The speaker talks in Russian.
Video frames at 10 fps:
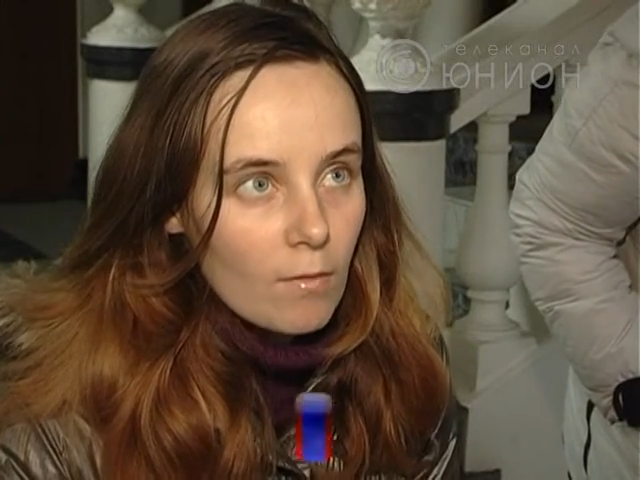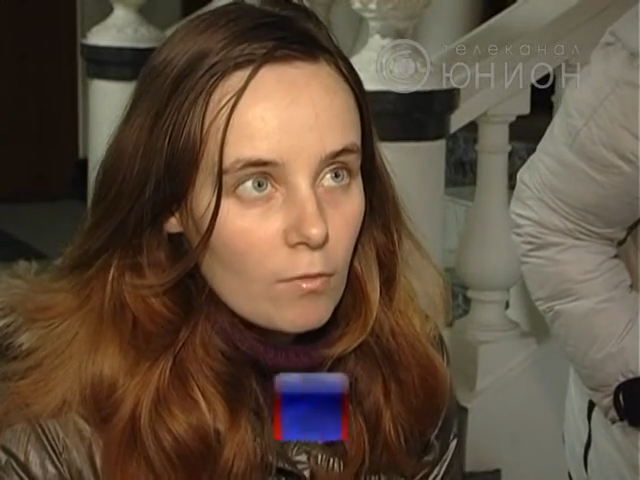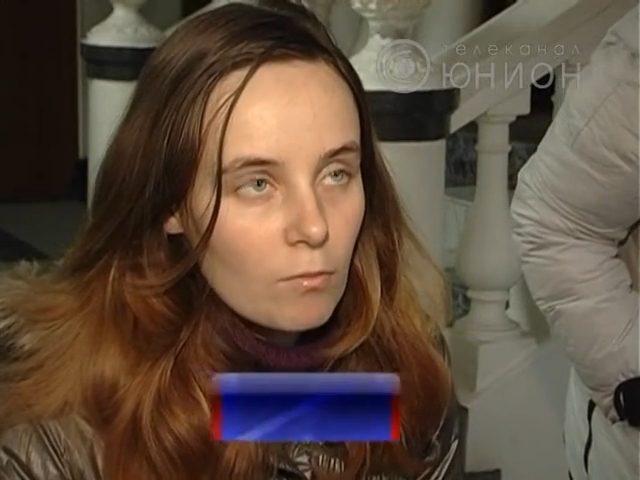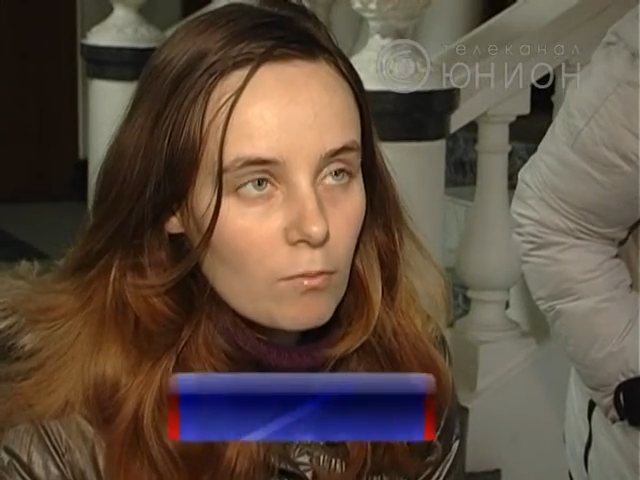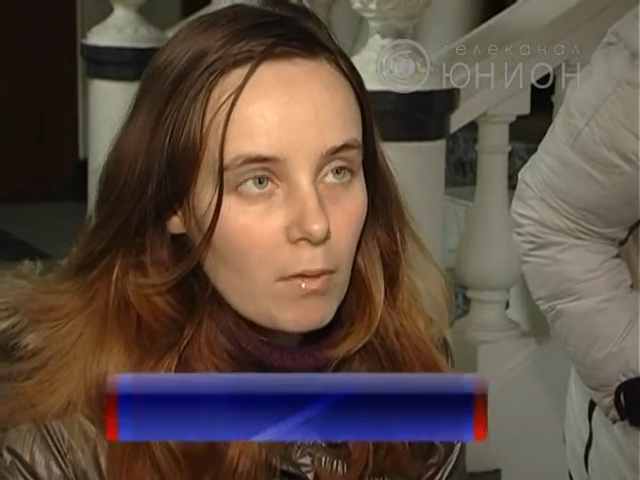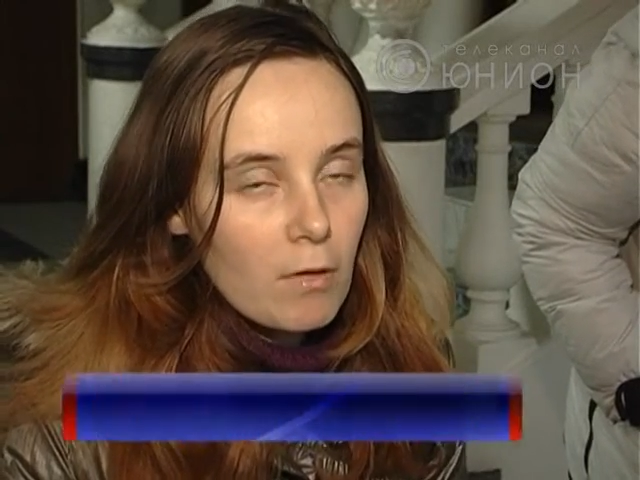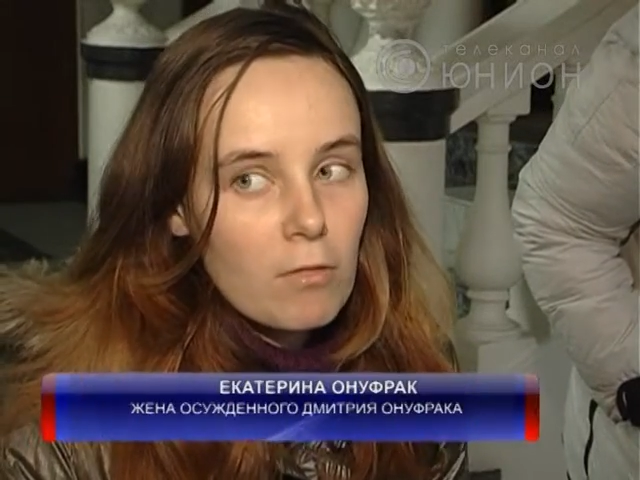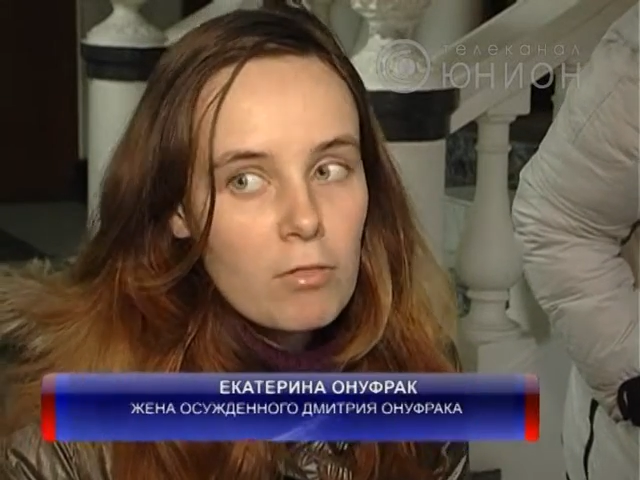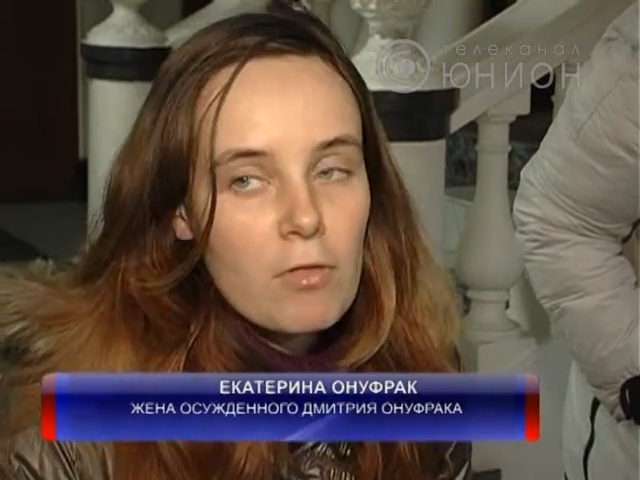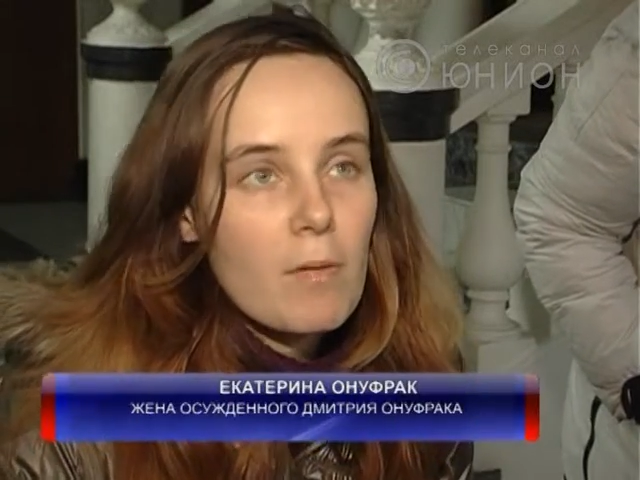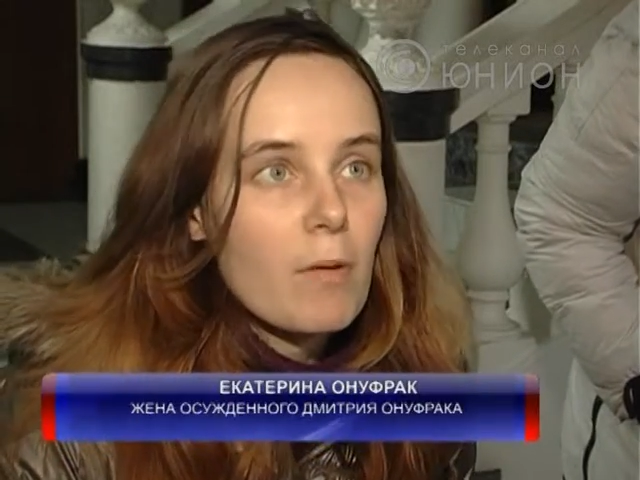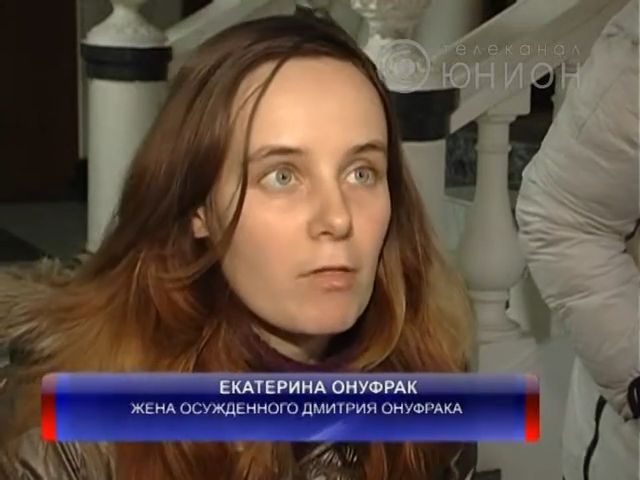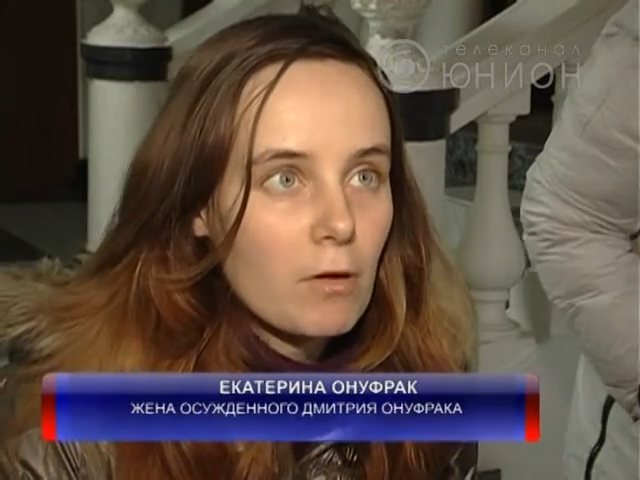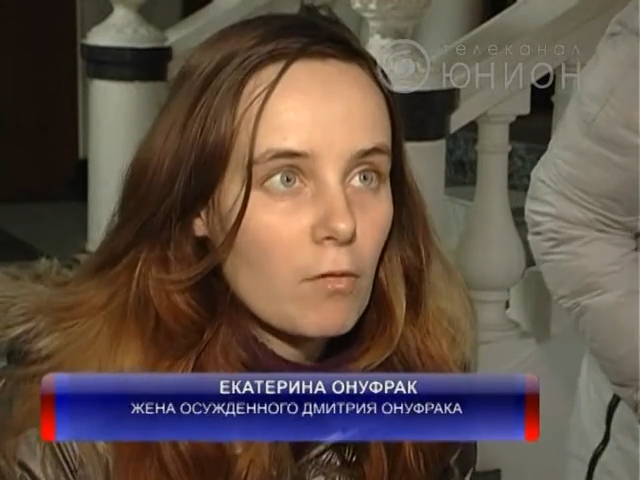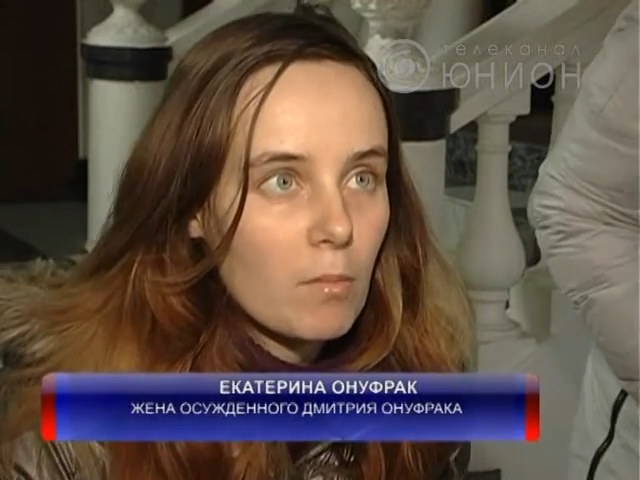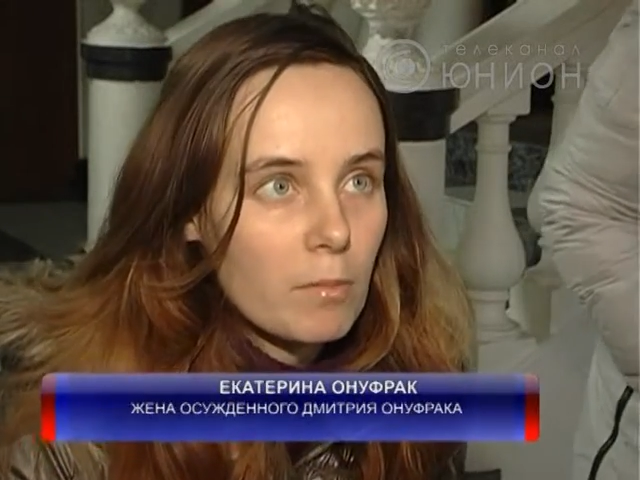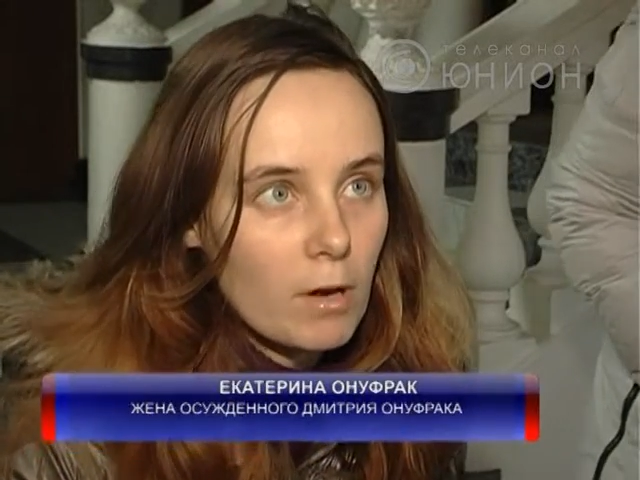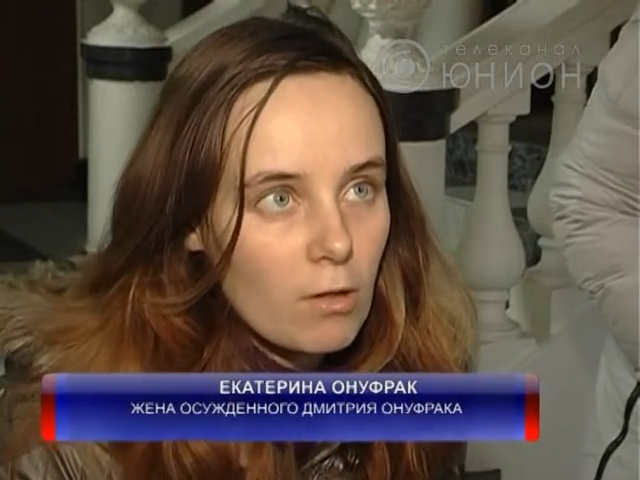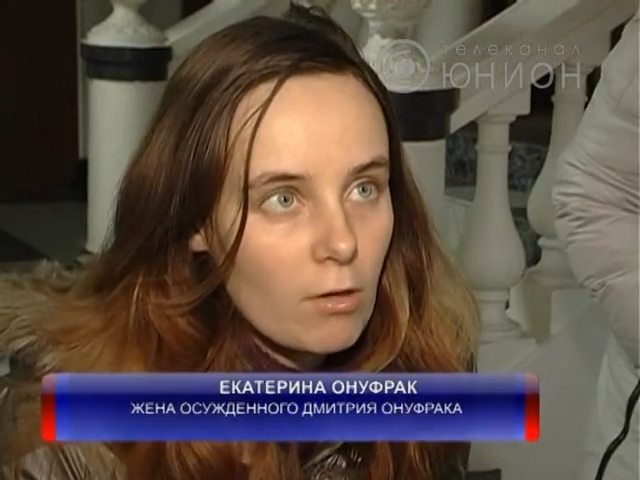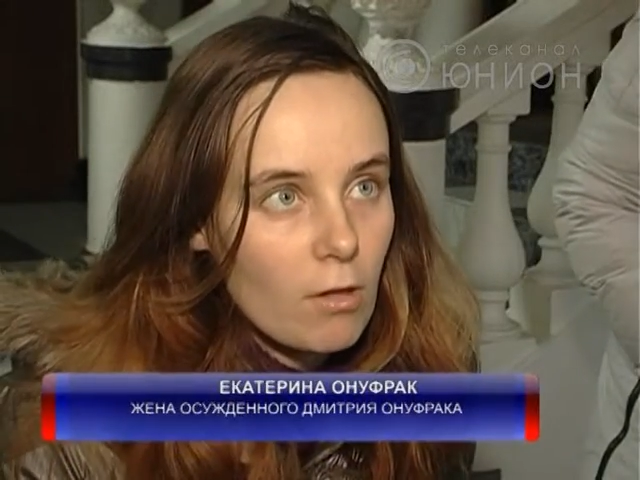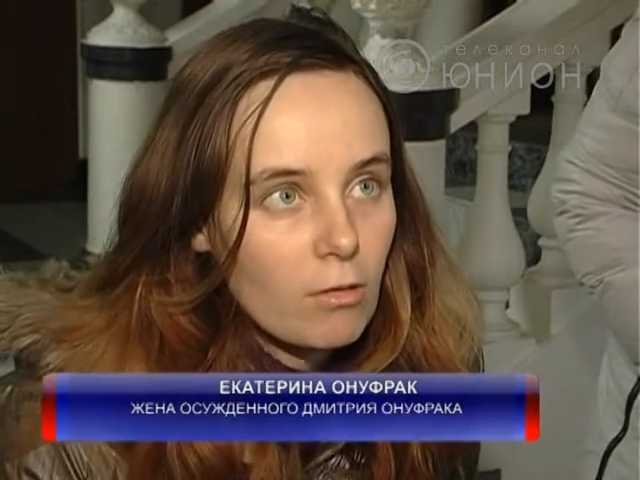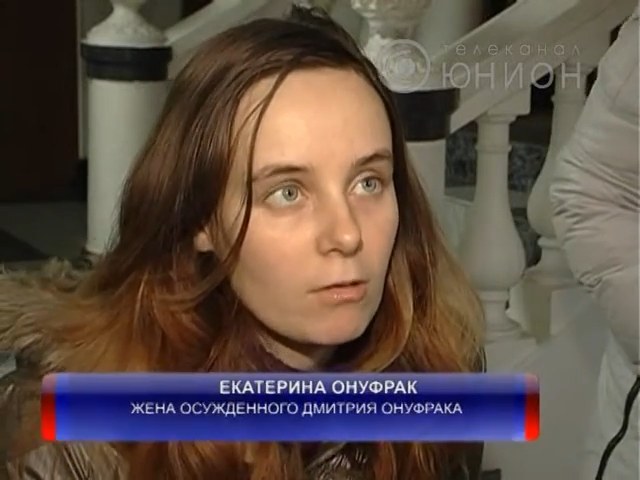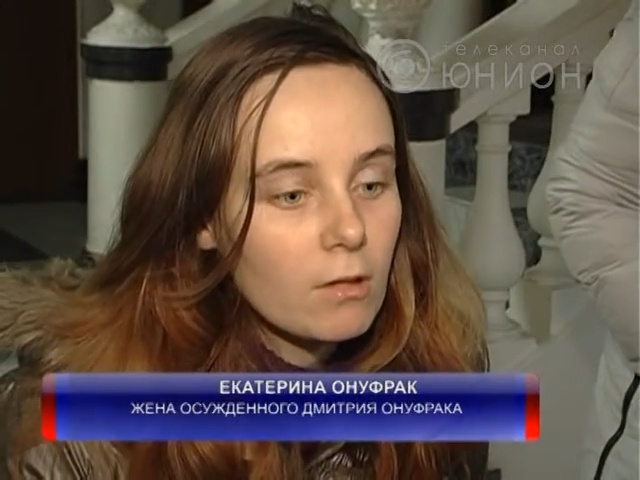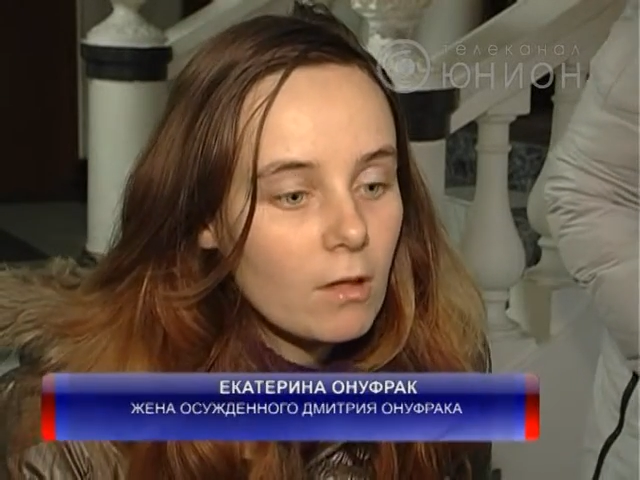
ну, судя по знакомым рассказам.